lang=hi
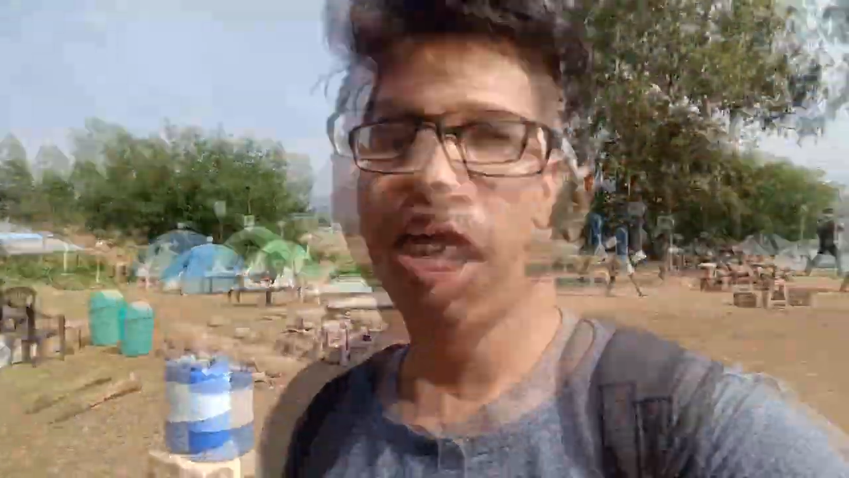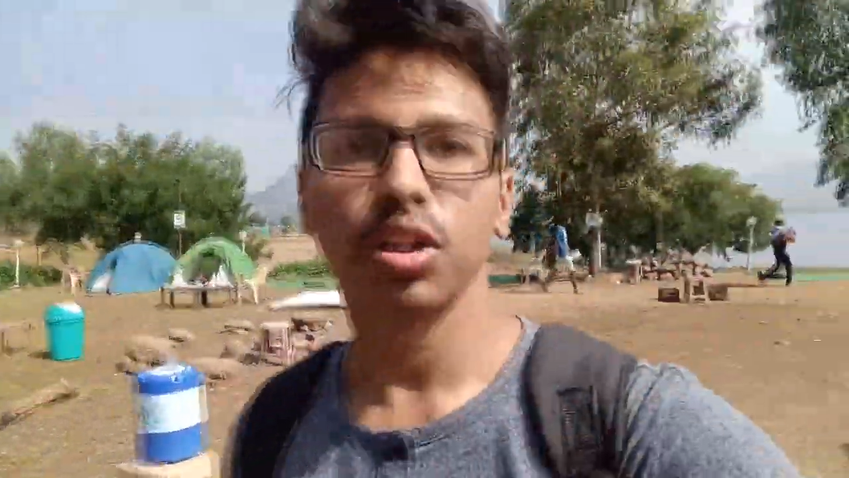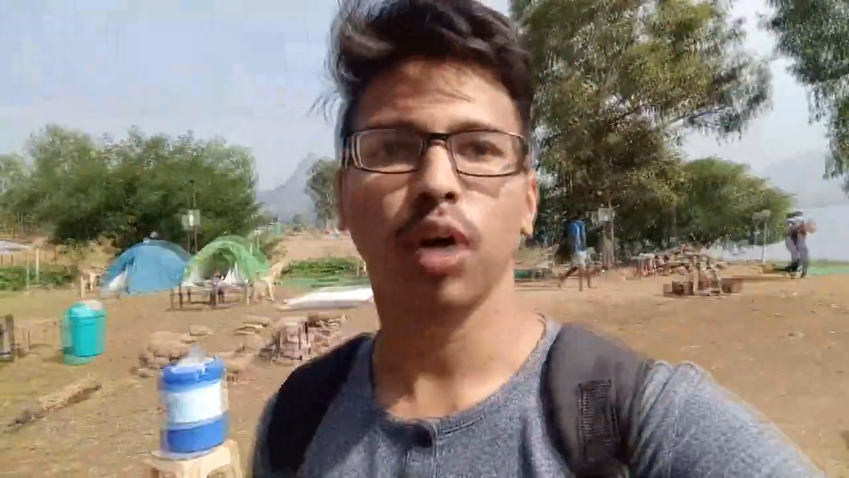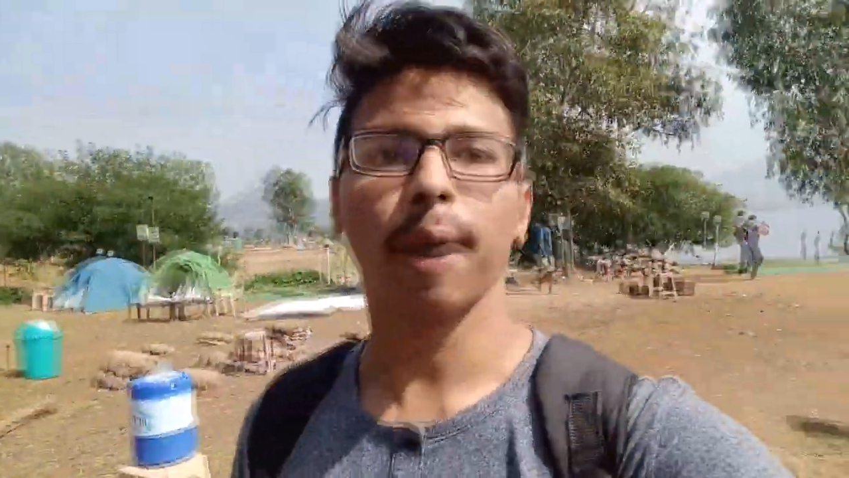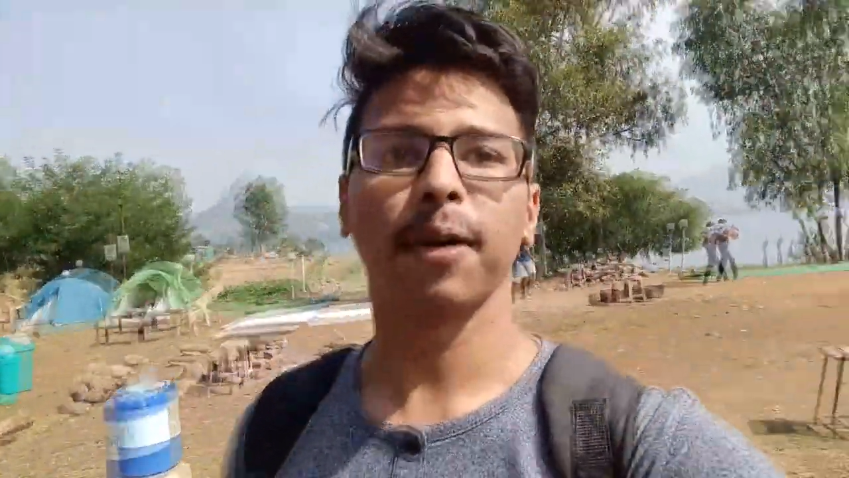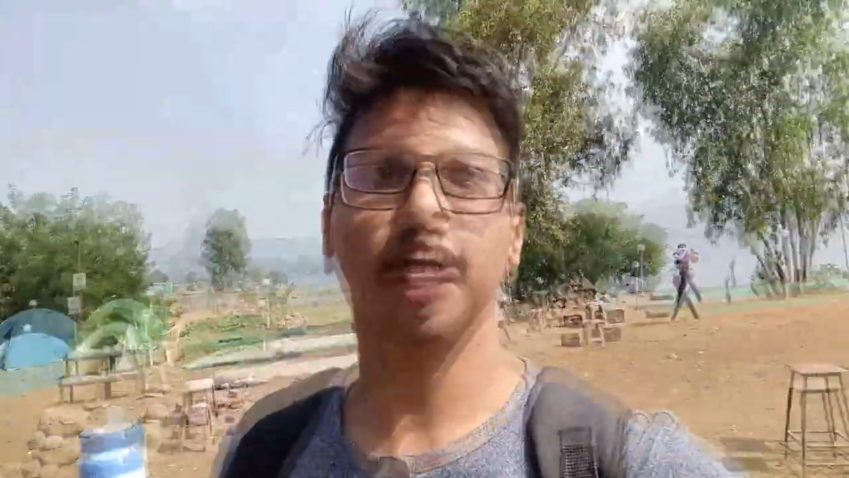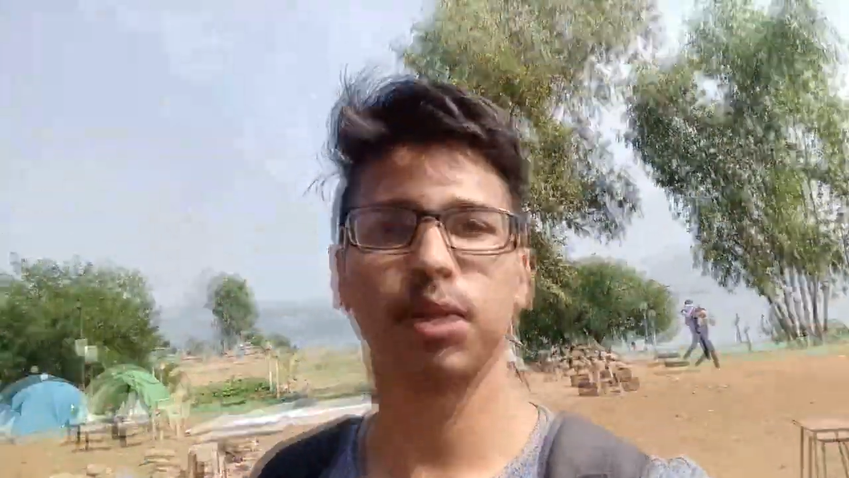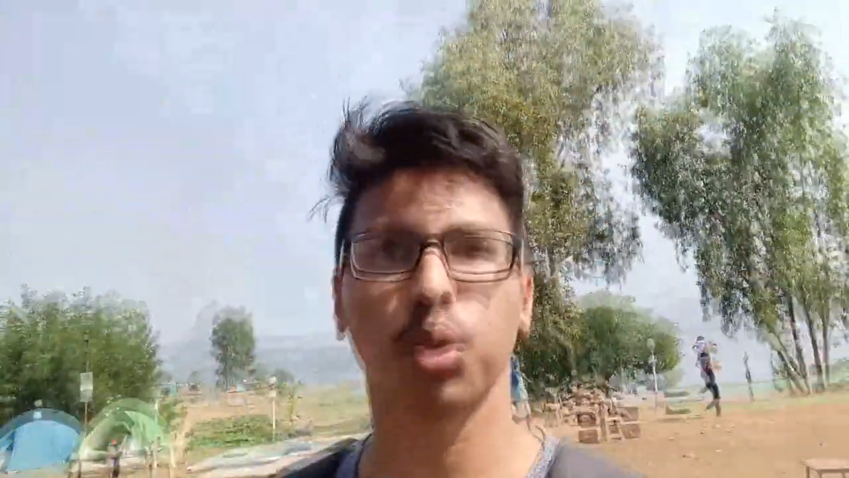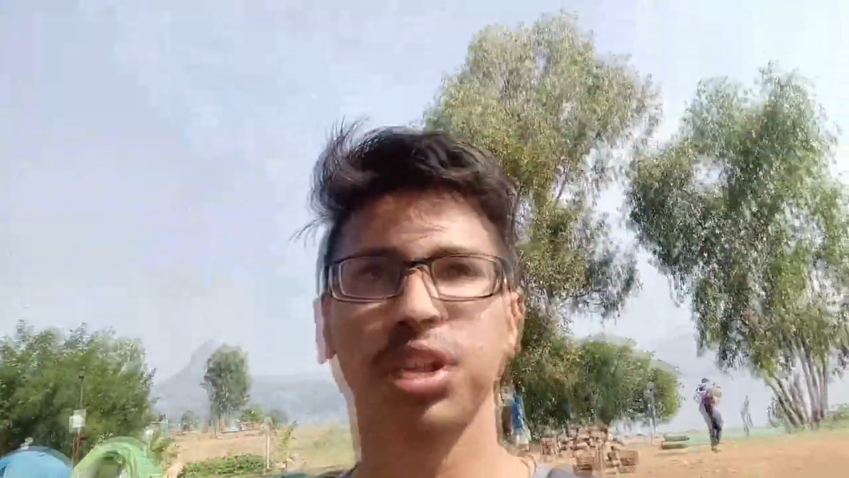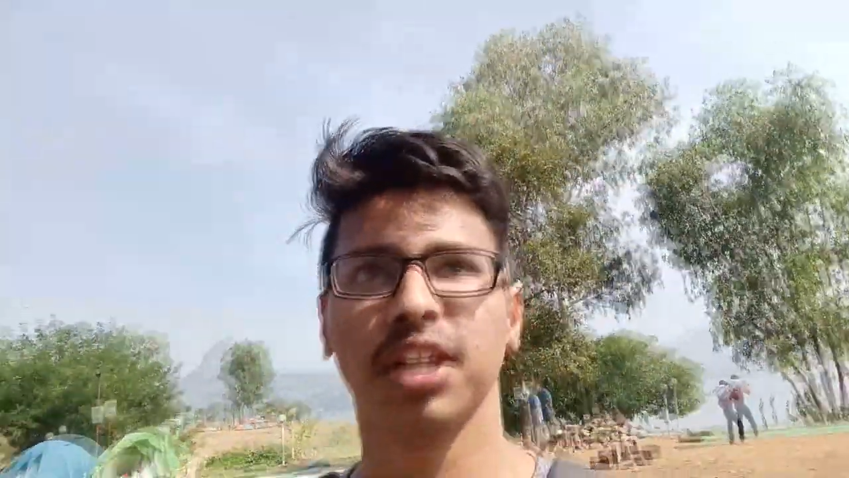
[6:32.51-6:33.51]
तो आप अगर
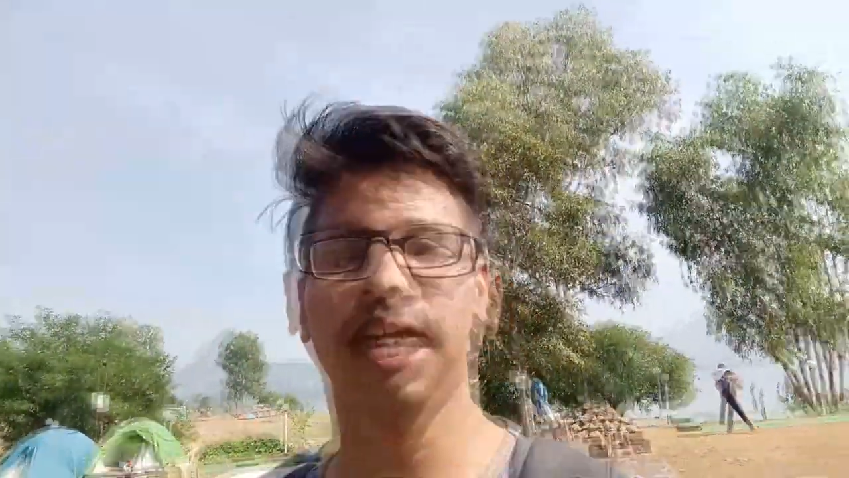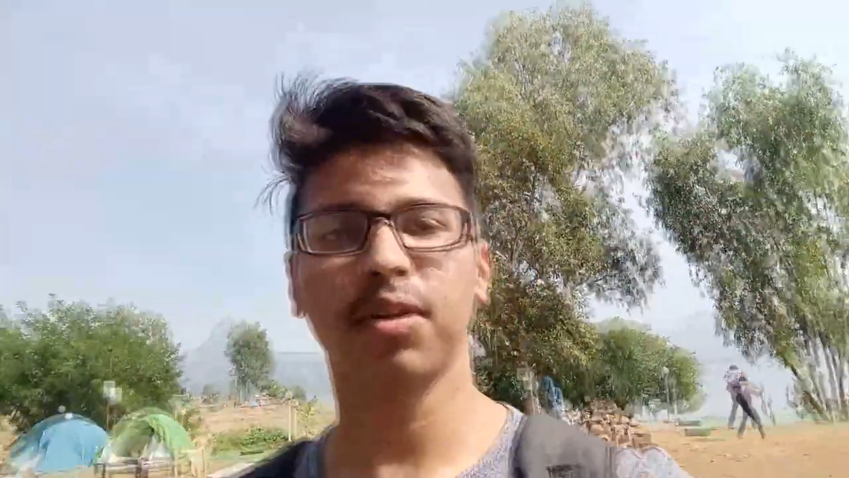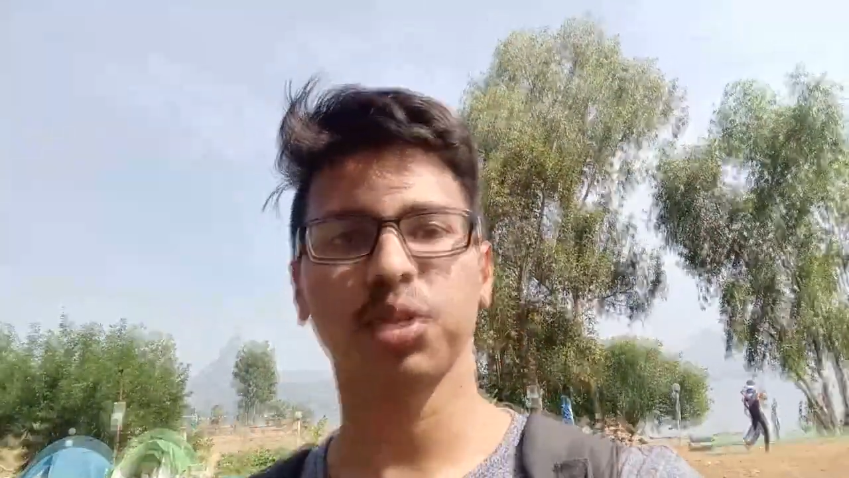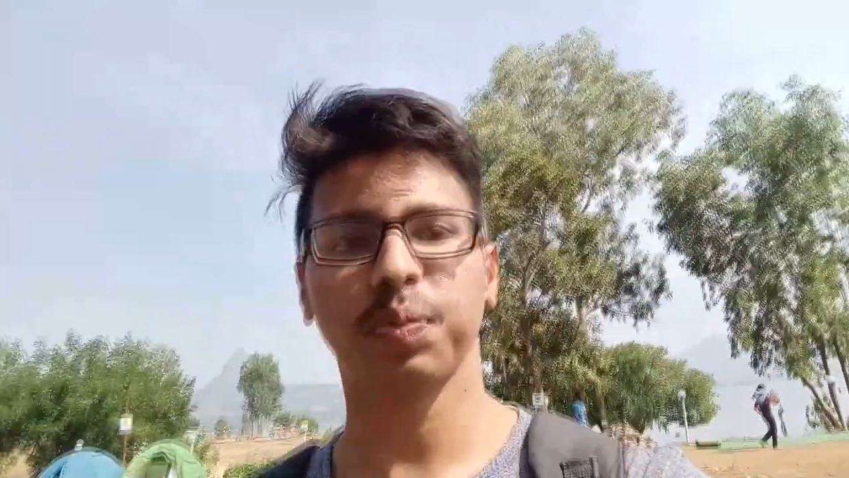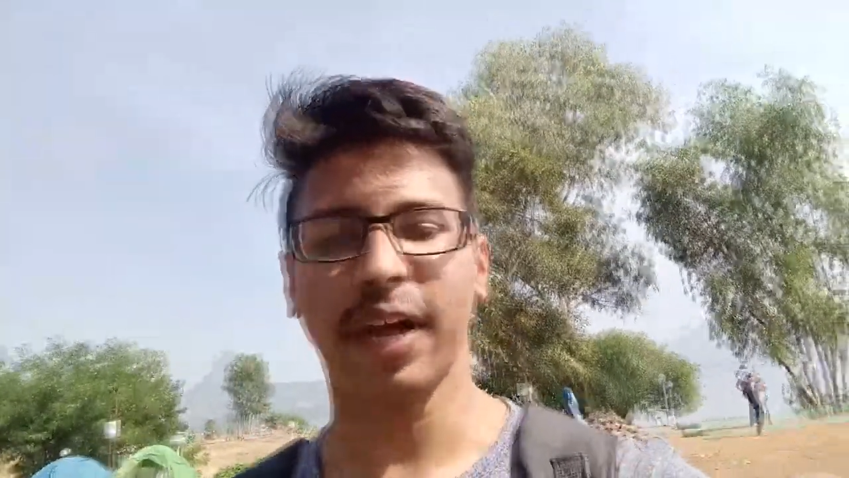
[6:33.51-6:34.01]
दो दिन का कुछ